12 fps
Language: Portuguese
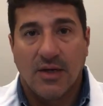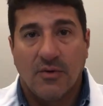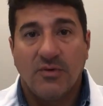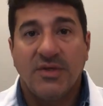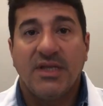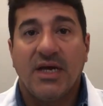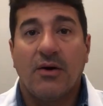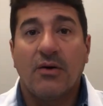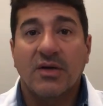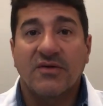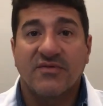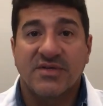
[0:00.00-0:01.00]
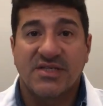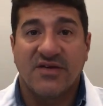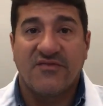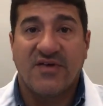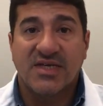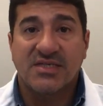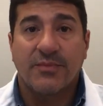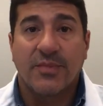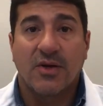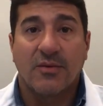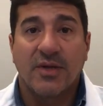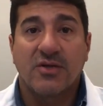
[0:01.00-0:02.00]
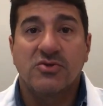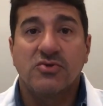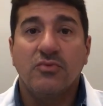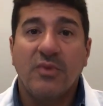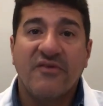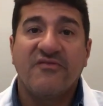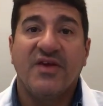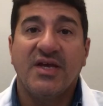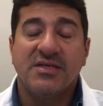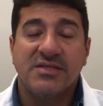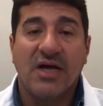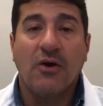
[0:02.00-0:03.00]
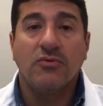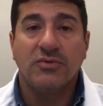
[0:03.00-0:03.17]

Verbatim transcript: O ideal é que você faça pelo menos uma vez ao